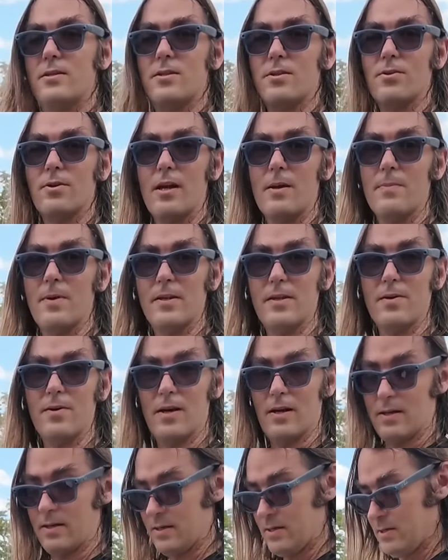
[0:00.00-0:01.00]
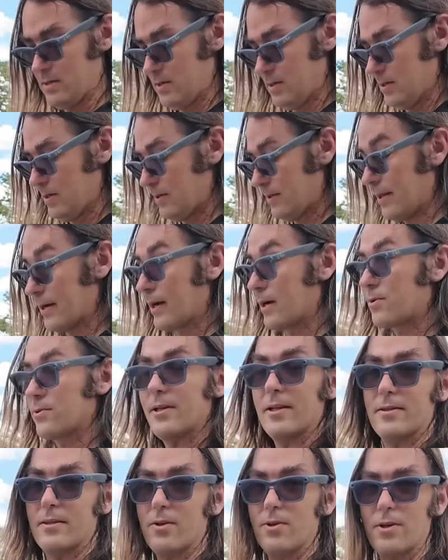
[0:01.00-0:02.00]
ンチぐらいまでは長
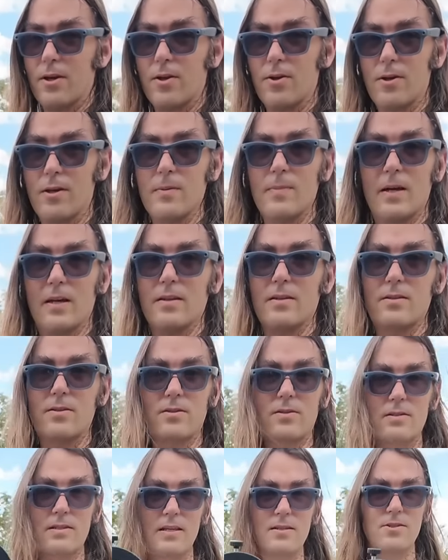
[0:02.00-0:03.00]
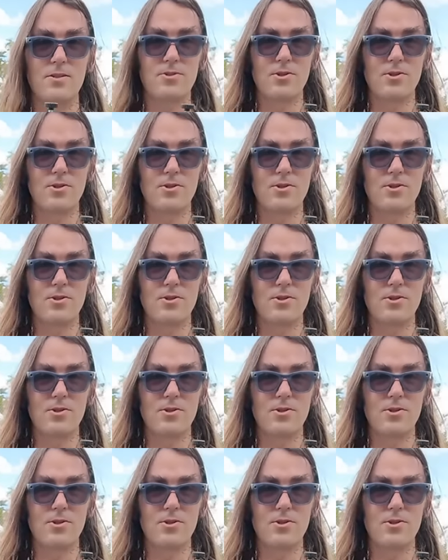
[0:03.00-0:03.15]
くなってるけど、今先